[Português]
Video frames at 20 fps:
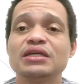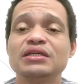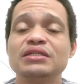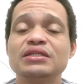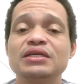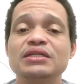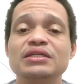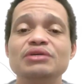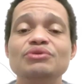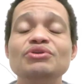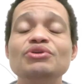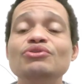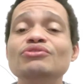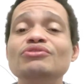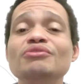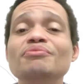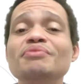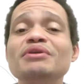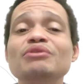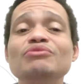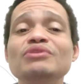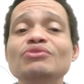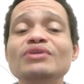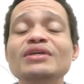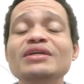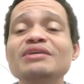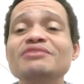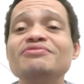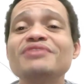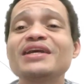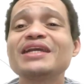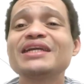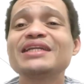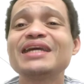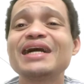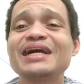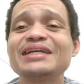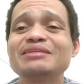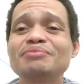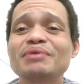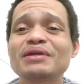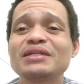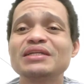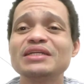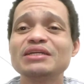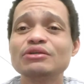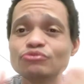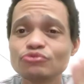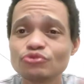Entendeu? E eu também não tô nem que falar nada pra ninguém.